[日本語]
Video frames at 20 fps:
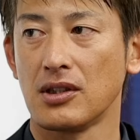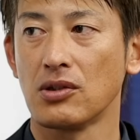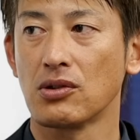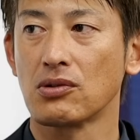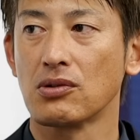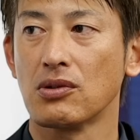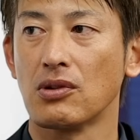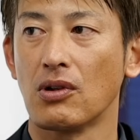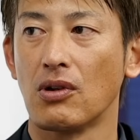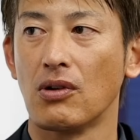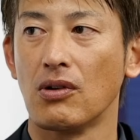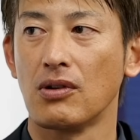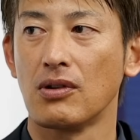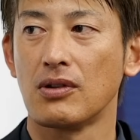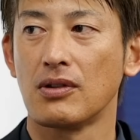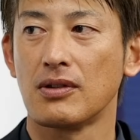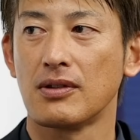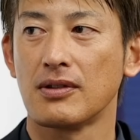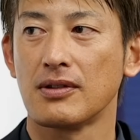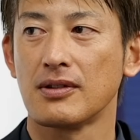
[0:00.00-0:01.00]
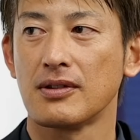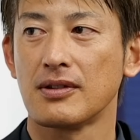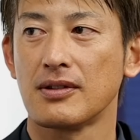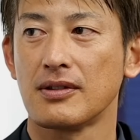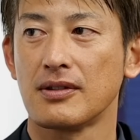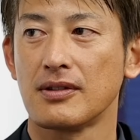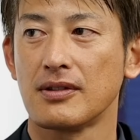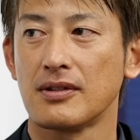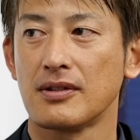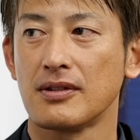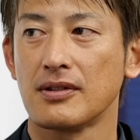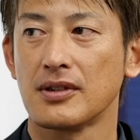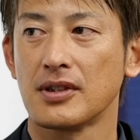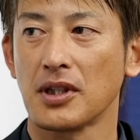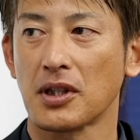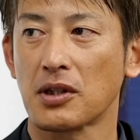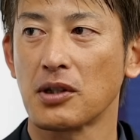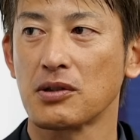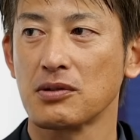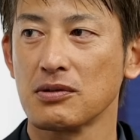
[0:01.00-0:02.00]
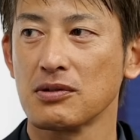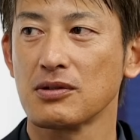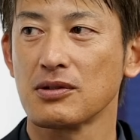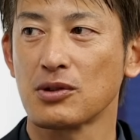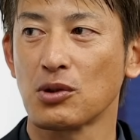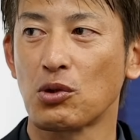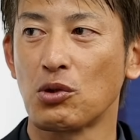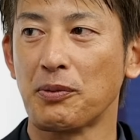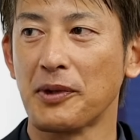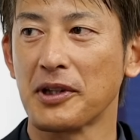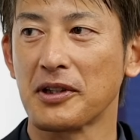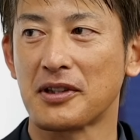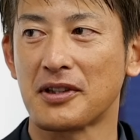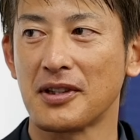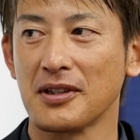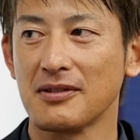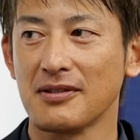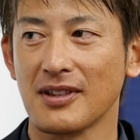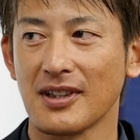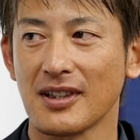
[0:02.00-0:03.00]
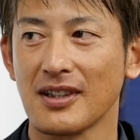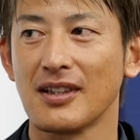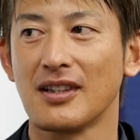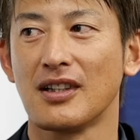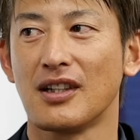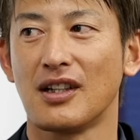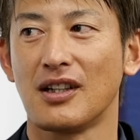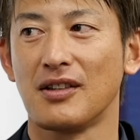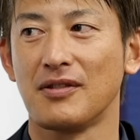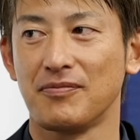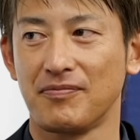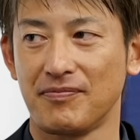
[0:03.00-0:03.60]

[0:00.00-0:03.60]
記録をせっかくそこまで来てるんだったら、ね、